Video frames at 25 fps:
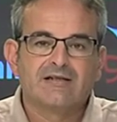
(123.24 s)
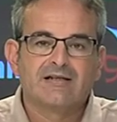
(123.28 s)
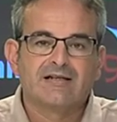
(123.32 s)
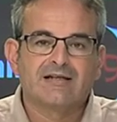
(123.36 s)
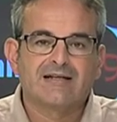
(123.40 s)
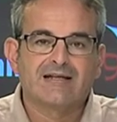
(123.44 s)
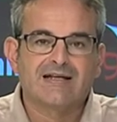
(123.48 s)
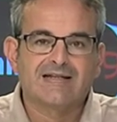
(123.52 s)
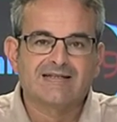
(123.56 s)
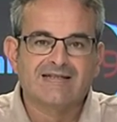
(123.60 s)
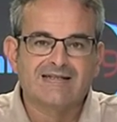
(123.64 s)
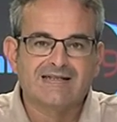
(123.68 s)

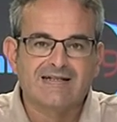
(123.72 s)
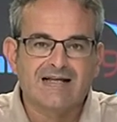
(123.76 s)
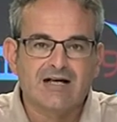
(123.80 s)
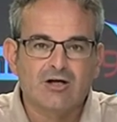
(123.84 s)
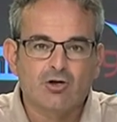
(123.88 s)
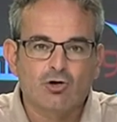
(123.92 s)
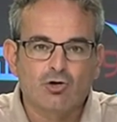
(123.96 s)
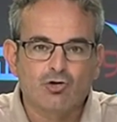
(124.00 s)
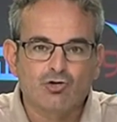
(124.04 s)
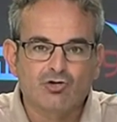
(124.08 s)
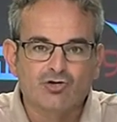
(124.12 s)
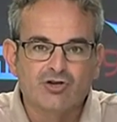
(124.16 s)
que así las
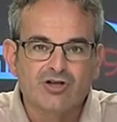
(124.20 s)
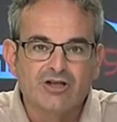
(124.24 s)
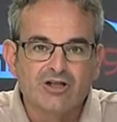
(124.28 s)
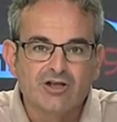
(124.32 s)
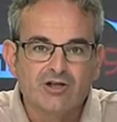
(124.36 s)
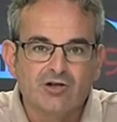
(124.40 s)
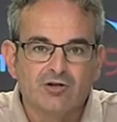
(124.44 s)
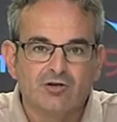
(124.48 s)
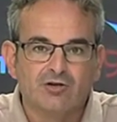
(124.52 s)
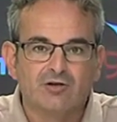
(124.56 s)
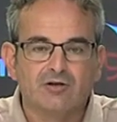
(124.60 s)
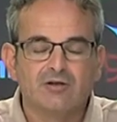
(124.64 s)

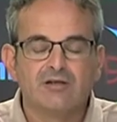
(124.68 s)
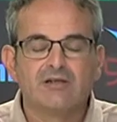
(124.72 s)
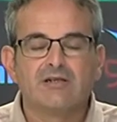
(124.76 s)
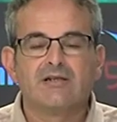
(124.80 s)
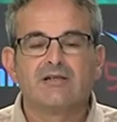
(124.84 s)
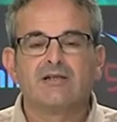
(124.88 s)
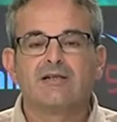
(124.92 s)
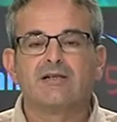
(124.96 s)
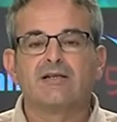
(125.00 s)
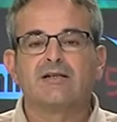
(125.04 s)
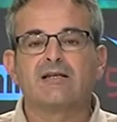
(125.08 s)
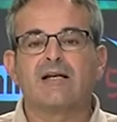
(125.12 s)
consiguió,
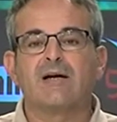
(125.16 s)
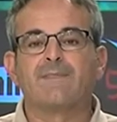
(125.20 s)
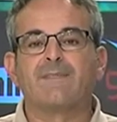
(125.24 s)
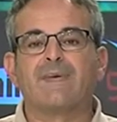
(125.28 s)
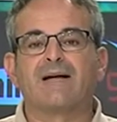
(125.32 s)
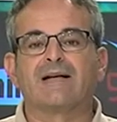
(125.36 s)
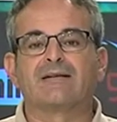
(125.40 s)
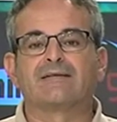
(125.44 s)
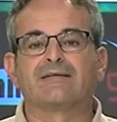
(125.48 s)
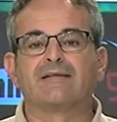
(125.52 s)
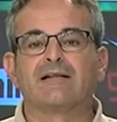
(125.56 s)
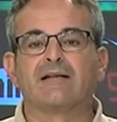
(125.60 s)
y a
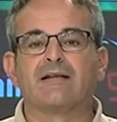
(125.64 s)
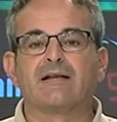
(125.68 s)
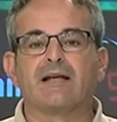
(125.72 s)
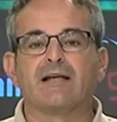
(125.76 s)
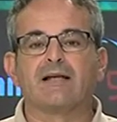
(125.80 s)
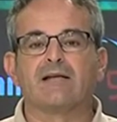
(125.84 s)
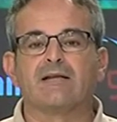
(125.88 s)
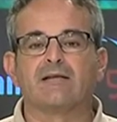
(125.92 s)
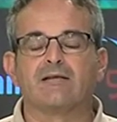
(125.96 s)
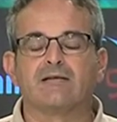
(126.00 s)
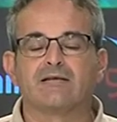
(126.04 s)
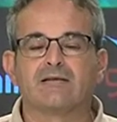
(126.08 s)
partir de
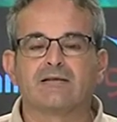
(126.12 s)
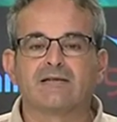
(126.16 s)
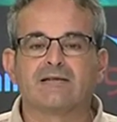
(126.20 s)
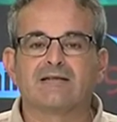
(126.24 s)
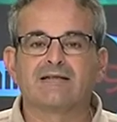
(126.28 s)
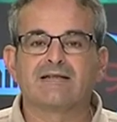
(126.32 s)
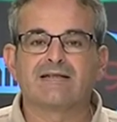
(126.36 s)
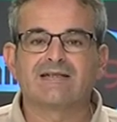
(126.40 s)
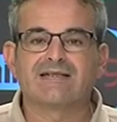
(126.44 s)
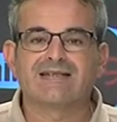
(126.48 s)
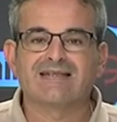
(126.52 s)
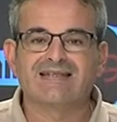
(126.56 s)
ahí
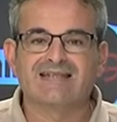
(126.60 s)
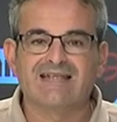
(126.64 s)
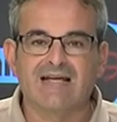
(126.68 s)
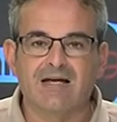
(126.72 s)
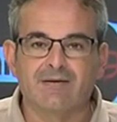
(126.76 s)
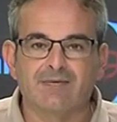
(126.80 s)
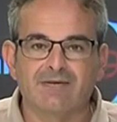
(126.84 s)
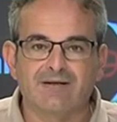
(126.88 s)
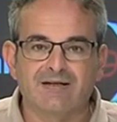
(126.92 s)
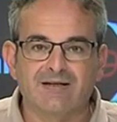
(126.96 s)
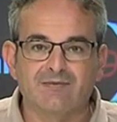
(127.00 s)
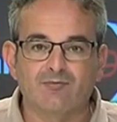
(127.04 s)

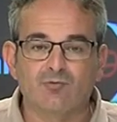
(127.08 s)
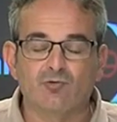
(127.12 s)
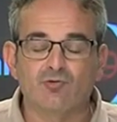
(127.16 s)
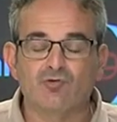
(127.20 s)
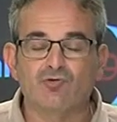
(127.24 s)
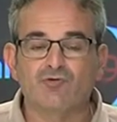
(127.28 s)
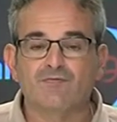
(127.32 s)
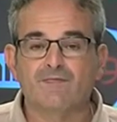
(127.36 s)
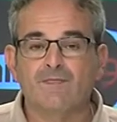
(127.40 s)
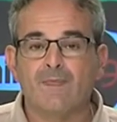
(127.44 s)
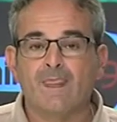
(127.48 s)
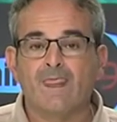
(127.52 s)
ya
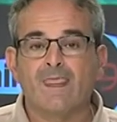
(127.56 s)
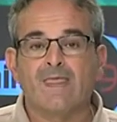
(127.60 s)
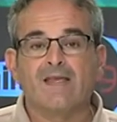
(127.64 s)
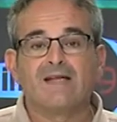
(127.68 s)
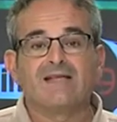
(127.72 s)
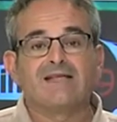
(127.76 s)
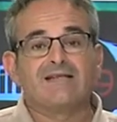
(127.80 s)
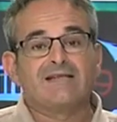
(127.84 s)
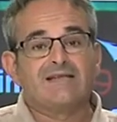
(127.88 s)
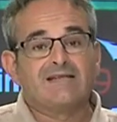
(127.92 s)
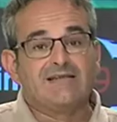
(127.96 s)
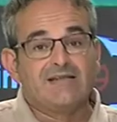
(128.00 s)
veremos.
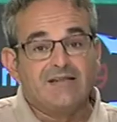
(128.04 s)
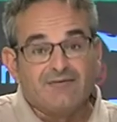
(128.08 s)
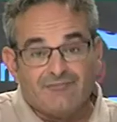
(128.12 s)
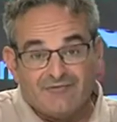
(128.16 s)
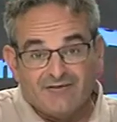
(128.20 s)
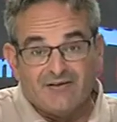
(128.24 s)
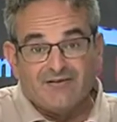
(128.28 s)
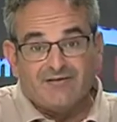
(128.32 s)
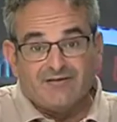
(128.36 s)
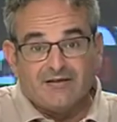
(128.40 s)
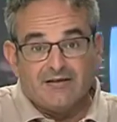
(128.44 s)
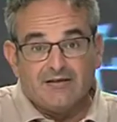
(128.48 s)

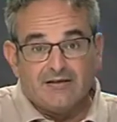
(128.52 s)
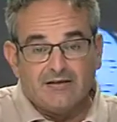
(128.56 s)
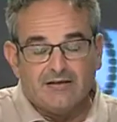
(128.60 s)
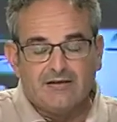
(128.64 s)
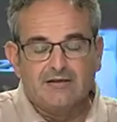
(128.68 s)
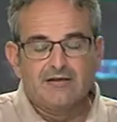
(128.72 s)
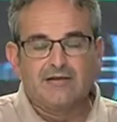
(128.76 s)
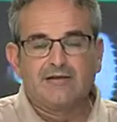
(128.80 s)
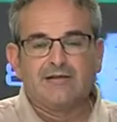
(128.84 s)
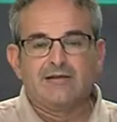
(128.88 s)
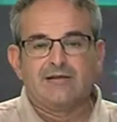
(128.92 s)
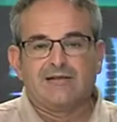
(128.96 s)

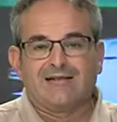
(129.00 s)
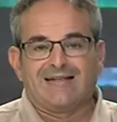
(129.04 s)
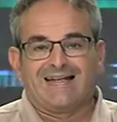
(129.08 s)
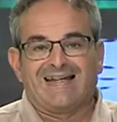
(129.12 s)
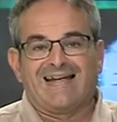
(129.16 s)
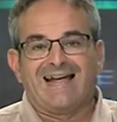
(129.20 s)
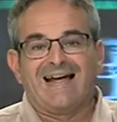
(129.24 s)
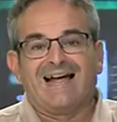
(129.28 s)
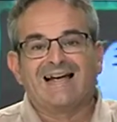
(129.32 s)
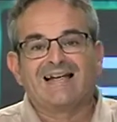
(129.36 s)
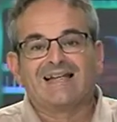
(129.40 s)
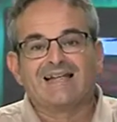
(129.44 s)
Difícil
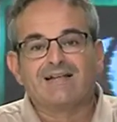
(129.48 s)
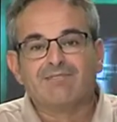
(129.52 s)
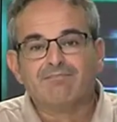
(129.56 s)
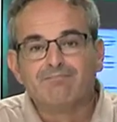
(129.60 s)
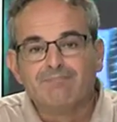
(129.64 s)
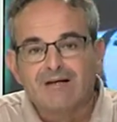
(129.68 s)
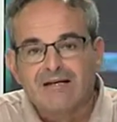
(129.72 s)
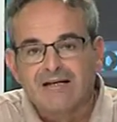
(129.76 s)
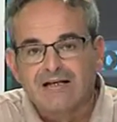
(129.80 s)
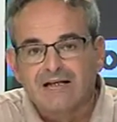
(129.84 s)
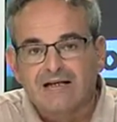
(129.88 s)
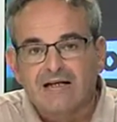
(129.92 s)
que alguien
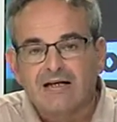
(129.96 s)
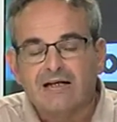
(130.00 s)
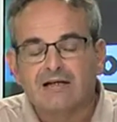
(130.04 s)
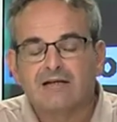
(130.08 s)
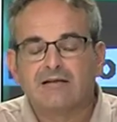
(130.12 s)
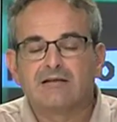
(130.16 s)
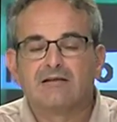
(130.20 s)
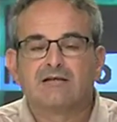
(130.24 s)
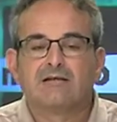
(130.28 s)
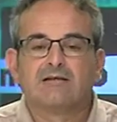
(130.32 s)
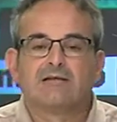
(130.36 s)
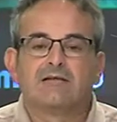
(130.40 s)
venga
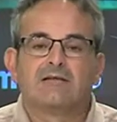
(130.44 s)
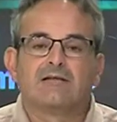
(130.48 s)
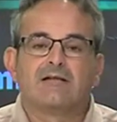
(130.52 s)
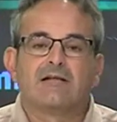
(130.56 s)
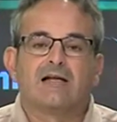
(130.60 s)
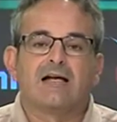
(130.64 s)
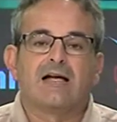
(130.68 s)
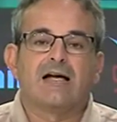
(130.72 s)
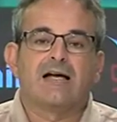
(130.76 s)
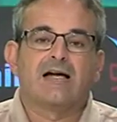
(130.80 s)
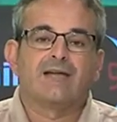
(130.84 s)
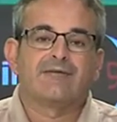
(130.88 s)

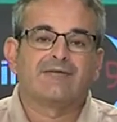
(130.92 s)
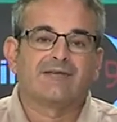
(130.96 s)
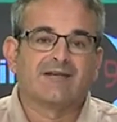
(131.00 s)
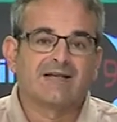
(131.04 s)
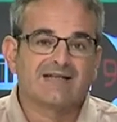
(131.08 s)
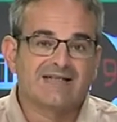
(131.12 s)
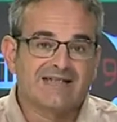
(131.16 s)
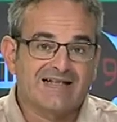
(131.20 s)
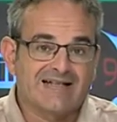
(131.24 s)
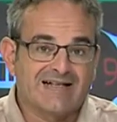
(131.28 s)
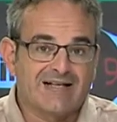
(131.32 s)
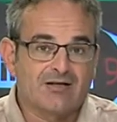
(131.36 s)
a
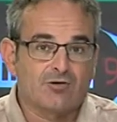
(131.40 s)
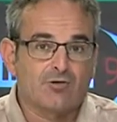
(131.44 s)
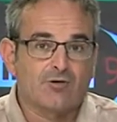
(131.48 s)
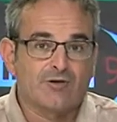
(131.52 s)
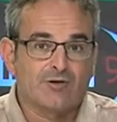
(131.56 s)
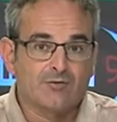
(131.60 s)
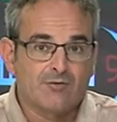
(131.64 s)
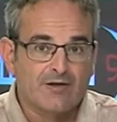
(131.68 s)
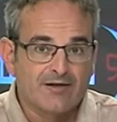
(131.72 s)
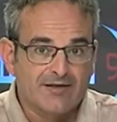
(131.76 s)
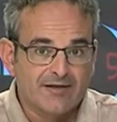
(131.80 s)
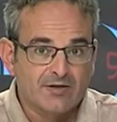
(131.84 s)
hacerse cargo
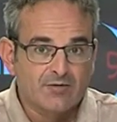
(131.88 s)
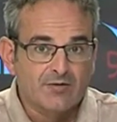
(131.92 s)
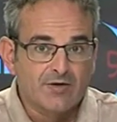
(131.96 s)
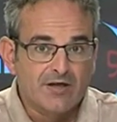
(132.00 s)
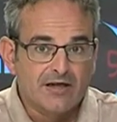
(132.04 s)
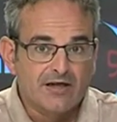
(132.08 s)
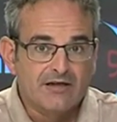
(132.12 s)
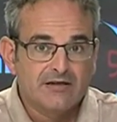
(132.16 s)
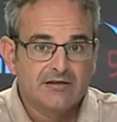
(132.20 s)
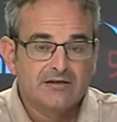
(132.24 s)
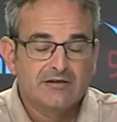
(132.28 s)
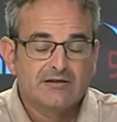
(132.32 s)
de una
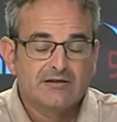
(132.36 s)
deuda